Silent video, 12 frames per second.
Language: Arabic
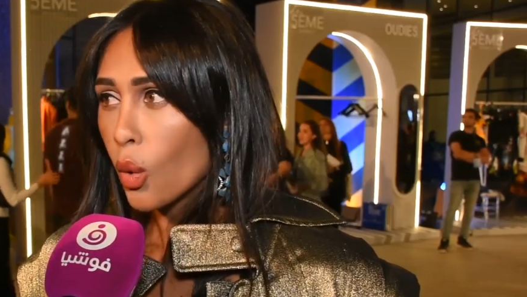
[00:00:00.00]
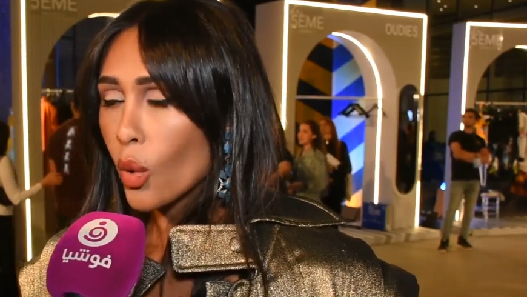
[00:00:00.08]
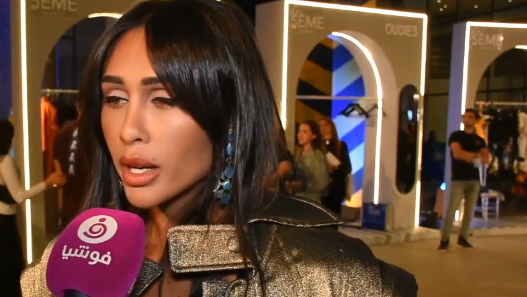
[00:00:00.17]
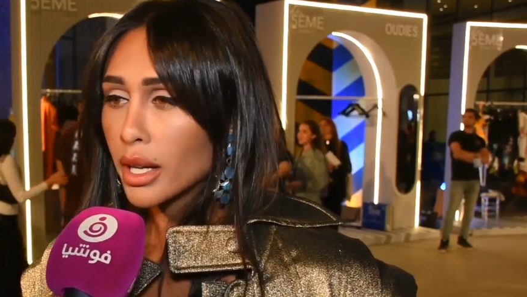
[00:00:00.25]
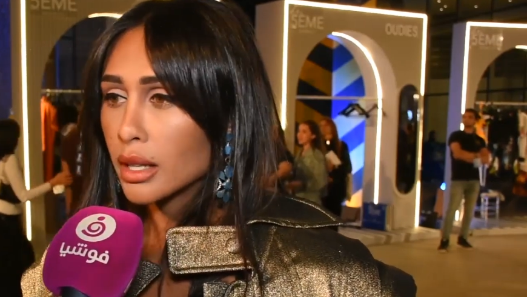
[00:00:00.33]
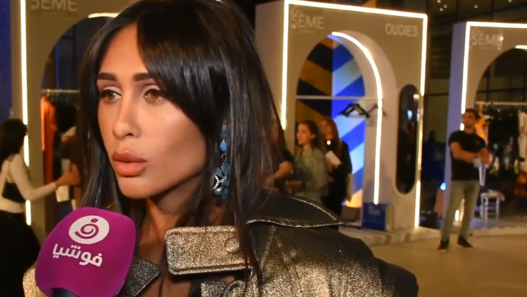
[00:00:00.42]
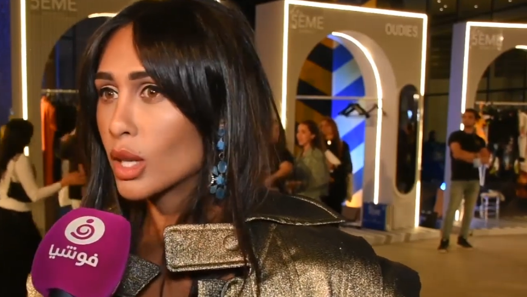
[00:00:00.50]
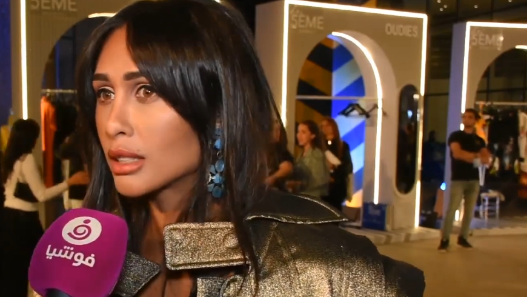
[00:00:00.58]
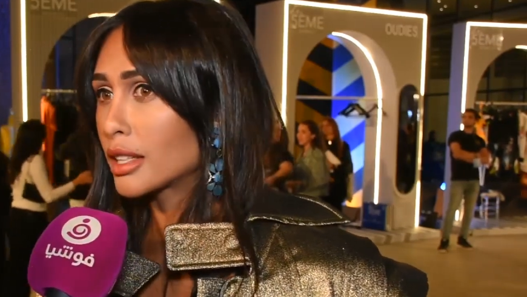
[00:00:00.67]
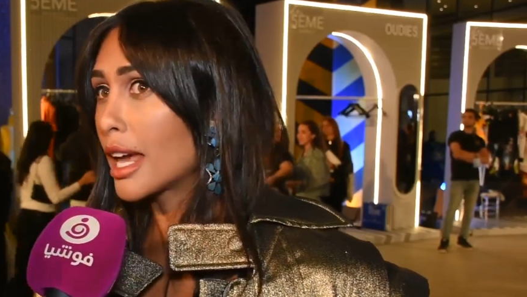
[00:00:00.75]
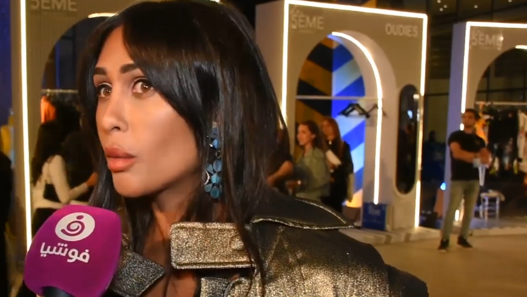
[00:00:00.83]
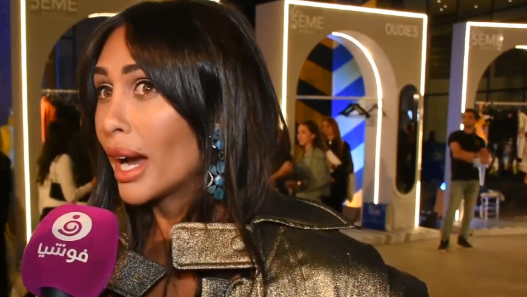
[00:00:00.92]
وانا وانا
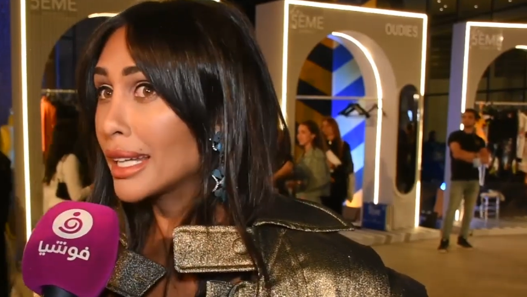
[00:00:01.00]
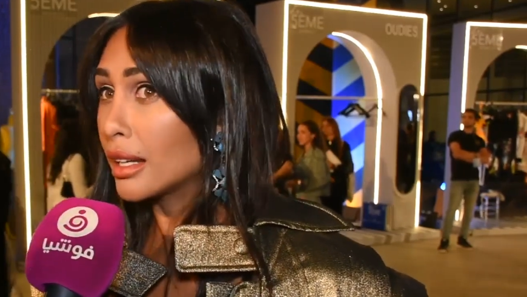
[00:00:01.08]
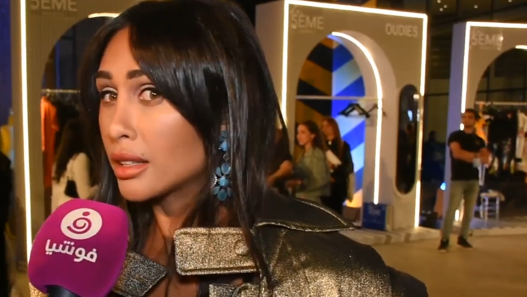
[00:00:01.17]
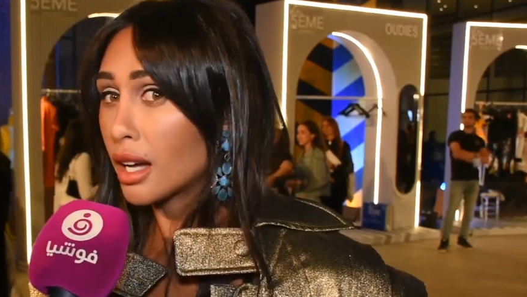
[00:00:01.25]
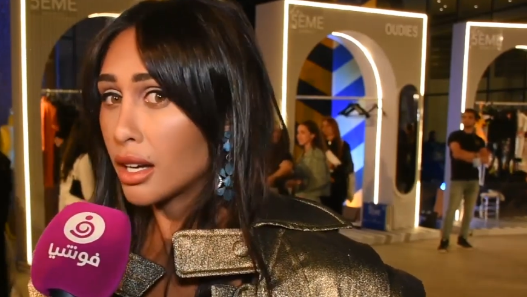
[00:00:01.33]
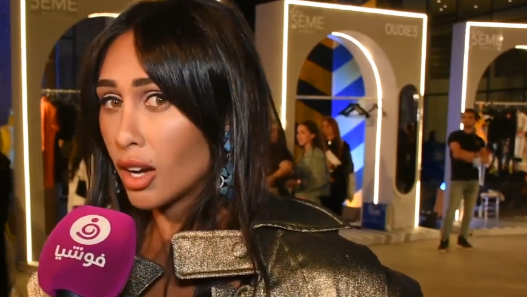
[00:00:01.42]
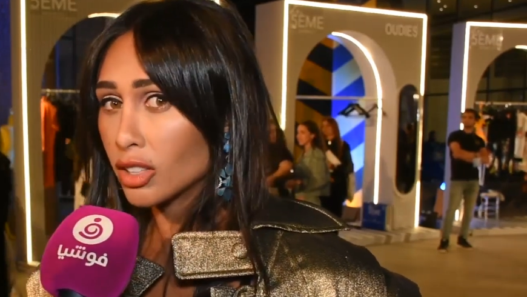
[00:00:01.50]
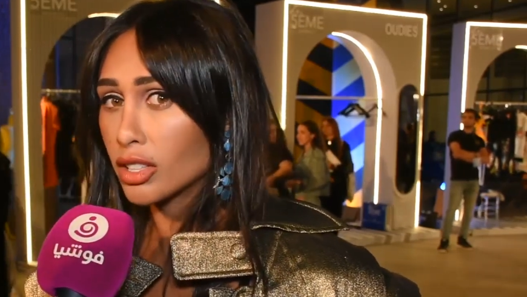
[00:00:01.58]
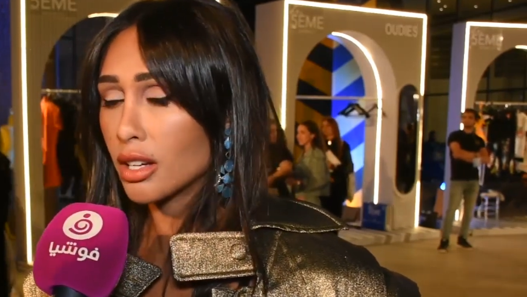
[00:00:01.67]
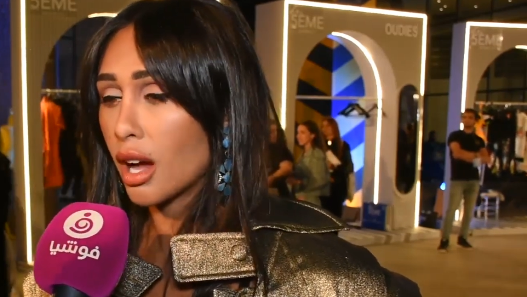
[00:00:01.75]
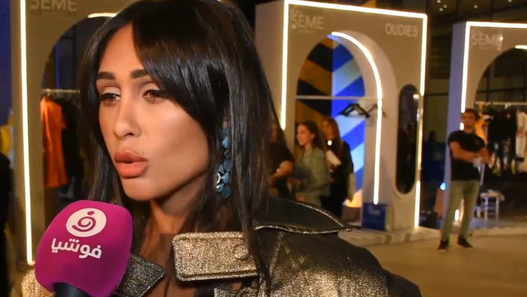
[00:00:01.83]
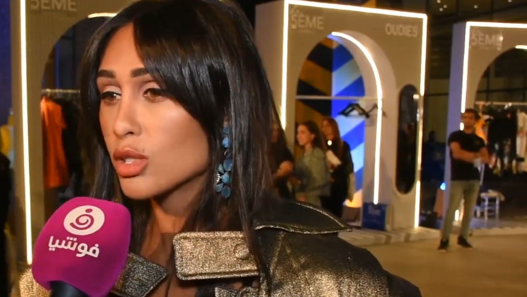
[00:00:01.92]
الطريقه الوحيده اللي
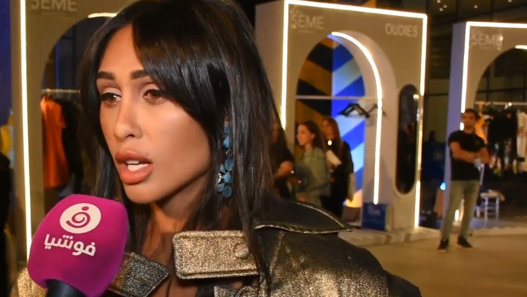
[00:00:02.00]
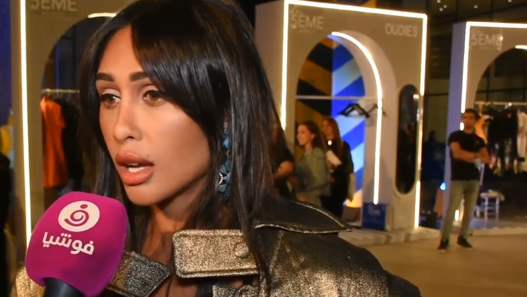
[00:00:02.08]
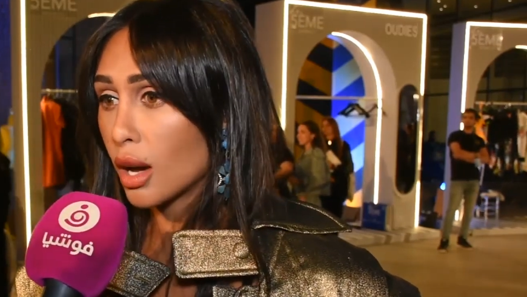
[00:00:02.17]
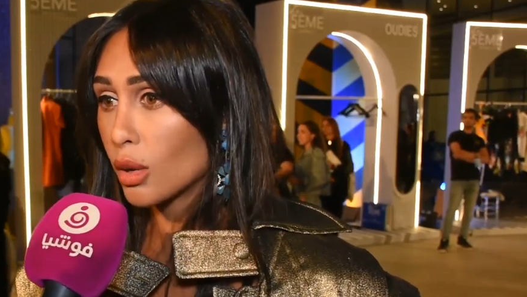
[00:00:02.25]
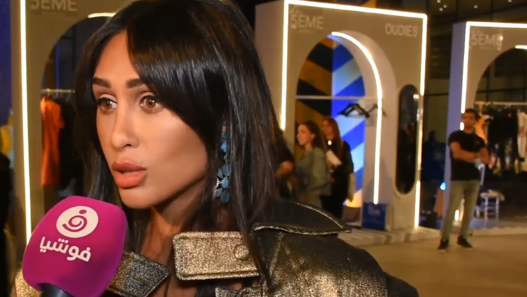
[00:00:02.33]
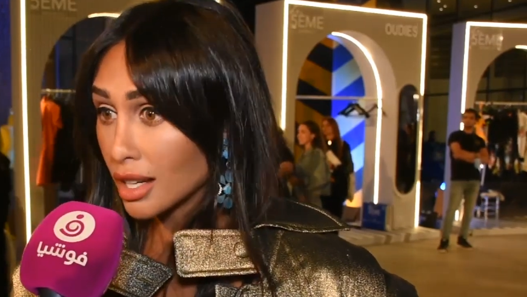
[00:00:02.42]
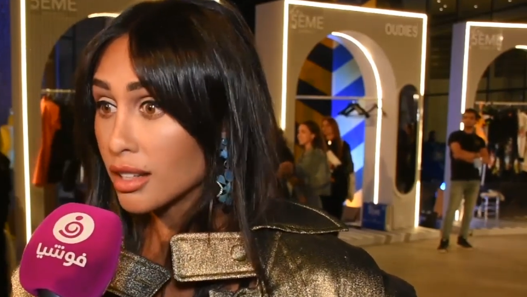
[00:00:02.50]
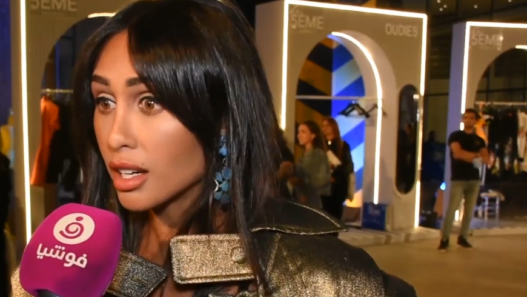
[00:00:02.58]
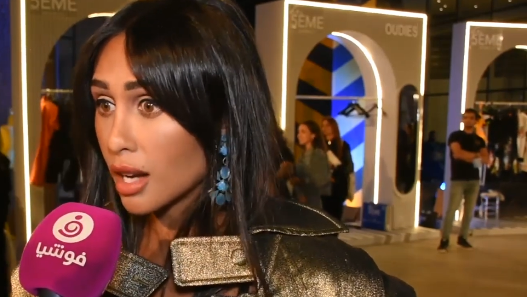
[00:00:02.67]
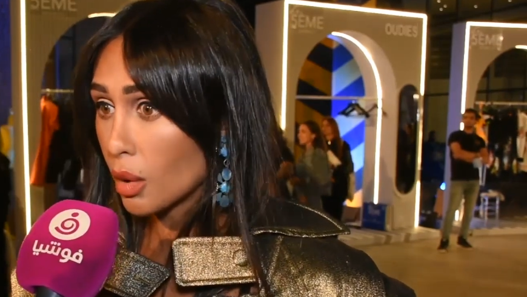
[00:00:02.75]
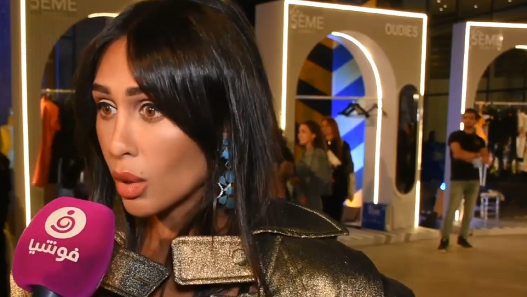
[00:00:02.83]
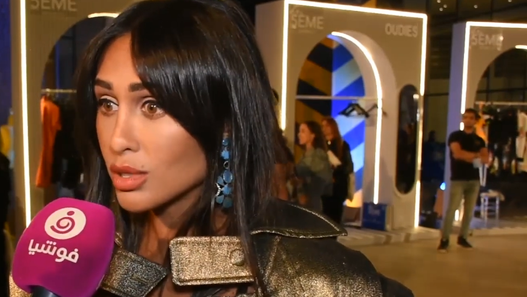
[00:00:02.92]
اقدر اوصل اوصل
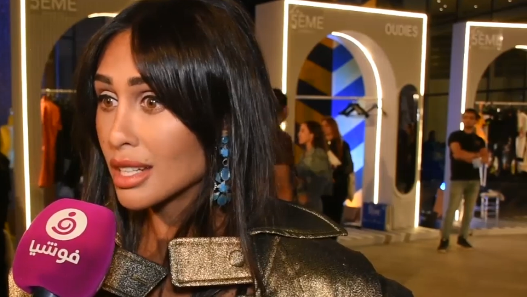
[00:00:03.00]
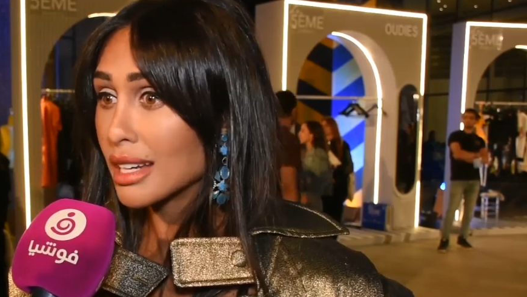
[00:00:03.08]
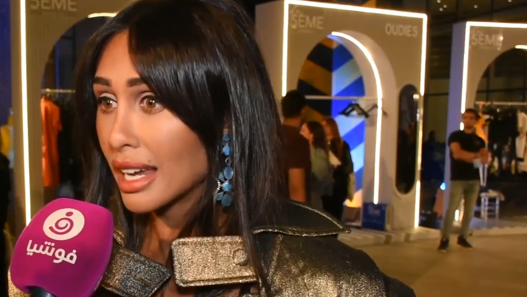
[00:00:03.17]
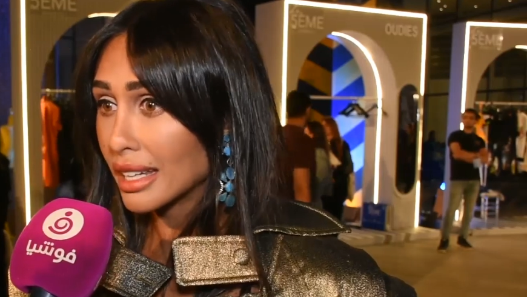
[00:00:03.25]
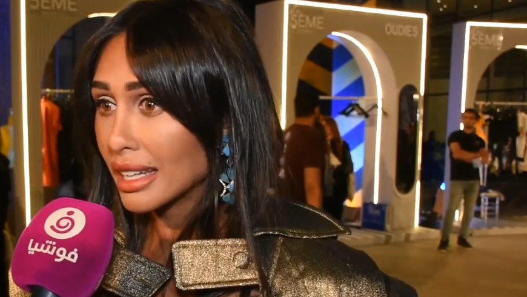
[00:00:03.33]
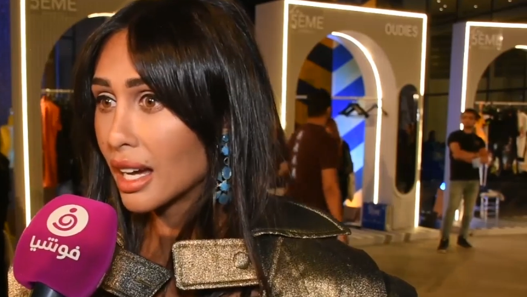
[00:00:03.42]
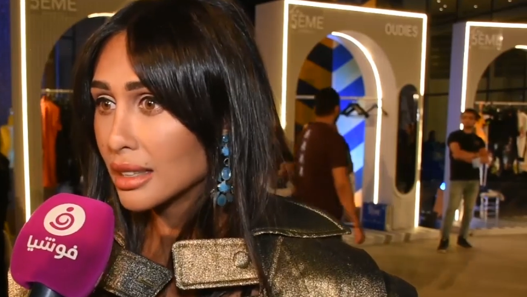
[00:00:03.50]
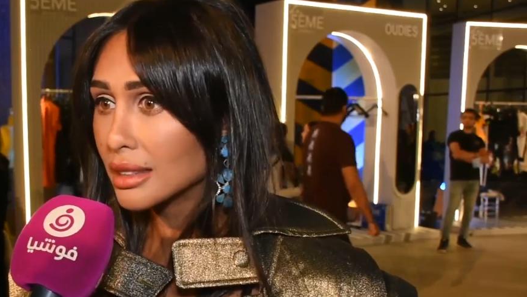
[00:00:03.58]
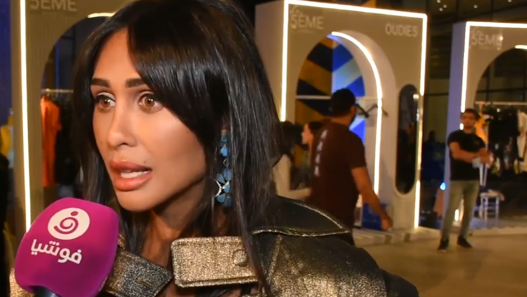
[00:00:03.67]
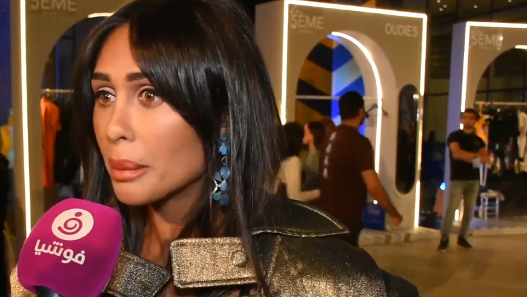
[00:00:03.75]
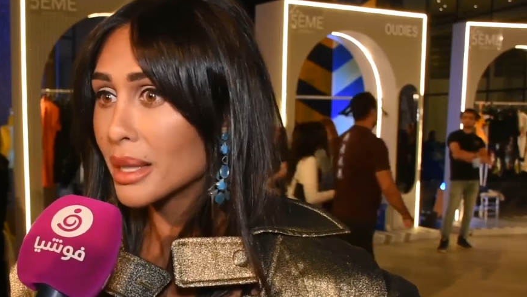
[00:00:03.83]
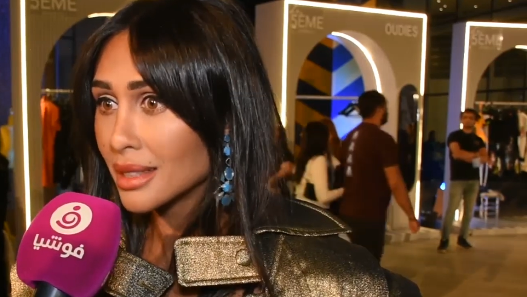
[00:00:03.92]
لك او اوصل لاي حد
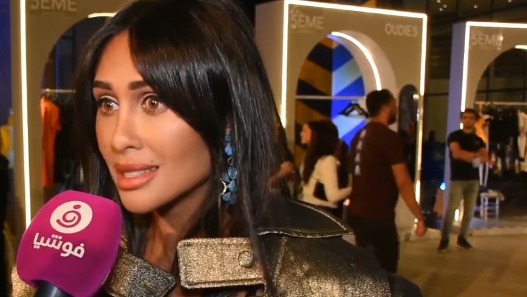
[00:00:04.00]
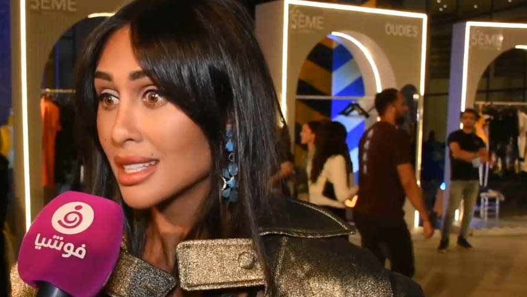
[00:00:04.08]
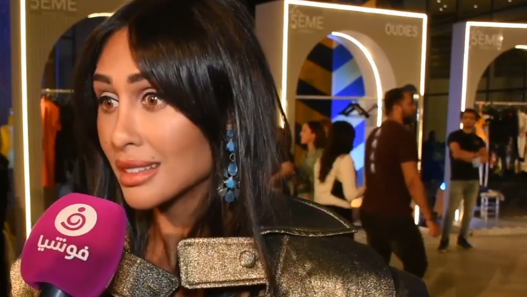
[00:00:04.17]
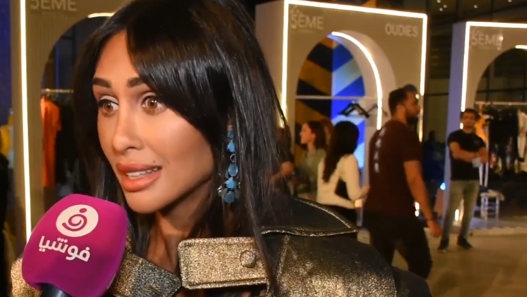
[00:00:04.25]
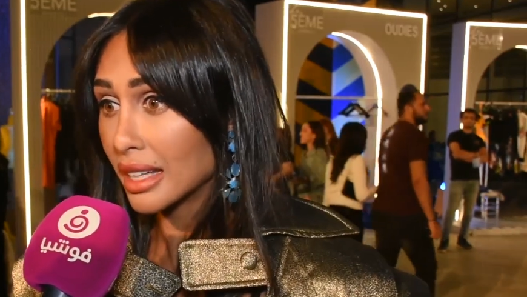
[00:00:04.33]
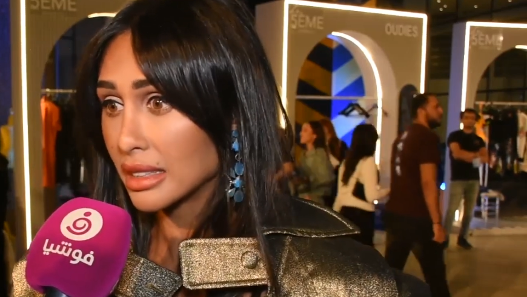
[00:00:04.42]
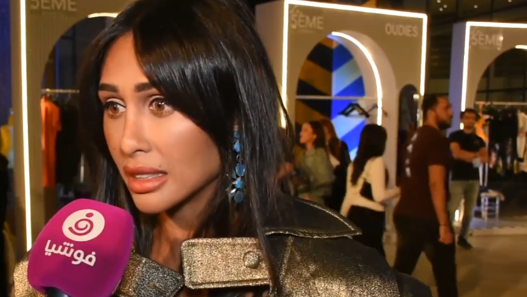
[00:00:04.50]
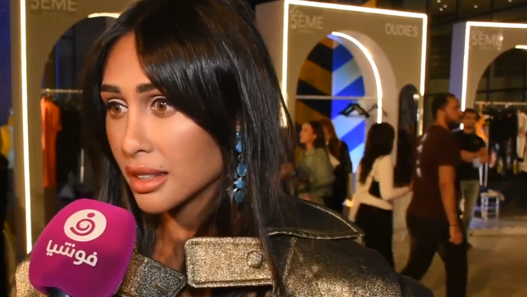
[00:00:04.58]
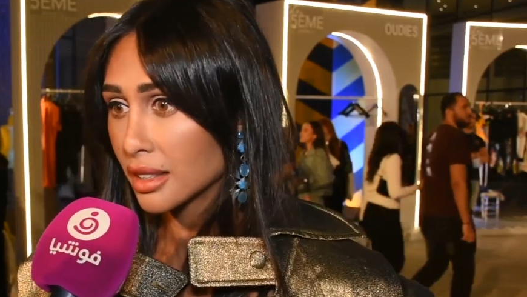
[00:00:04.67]
لما انت تصدقني